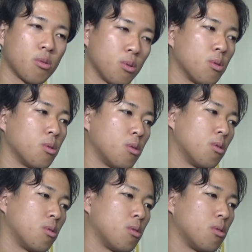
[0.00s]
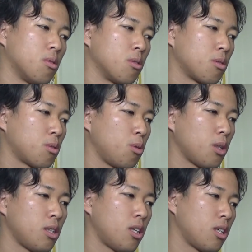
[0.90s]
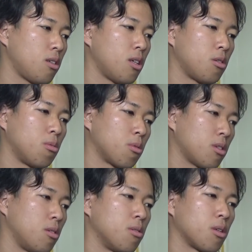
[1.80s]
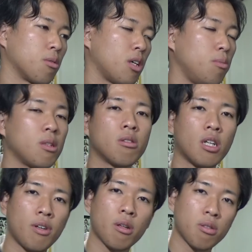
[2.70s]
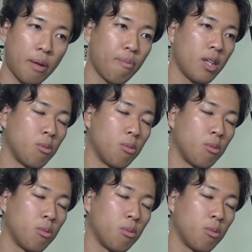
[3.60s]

そう、ずっと行きたいと思ってるんだけど、タイミングが合わなくて。